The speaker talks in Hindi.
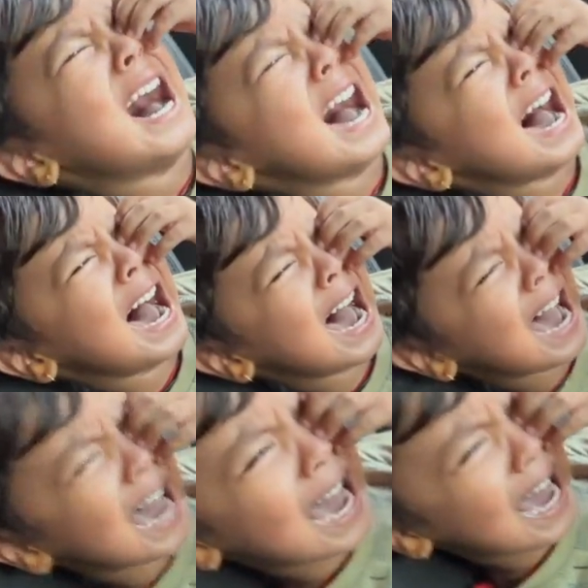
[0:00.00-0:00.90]
चुप
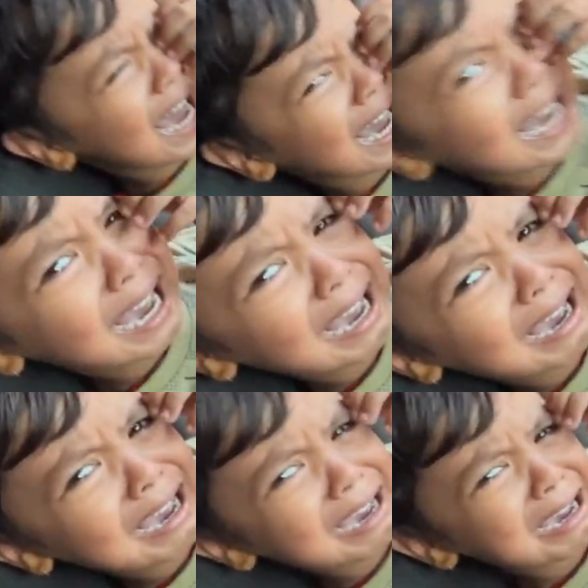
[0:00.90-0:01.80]
तो हो जा
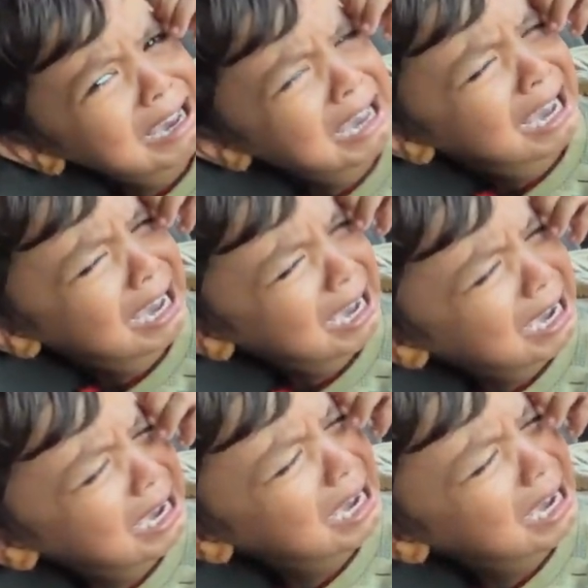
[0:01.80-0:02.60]
थार